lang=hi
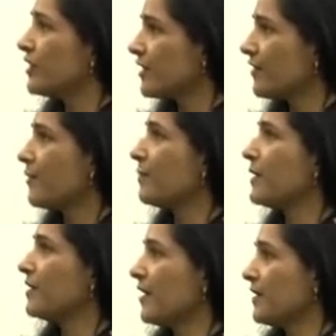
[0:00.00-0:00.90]
की तरफ
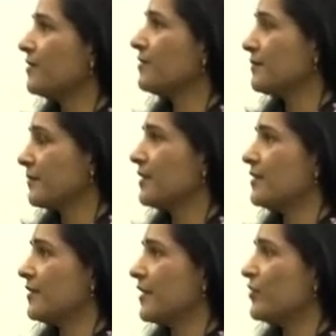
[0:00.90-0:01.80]
अपना ध्यान
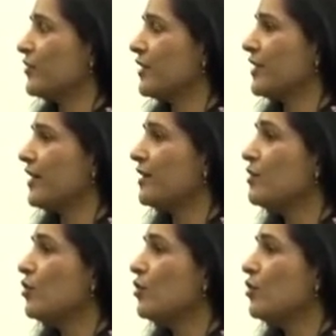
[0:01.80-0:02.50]
केंद्रित किया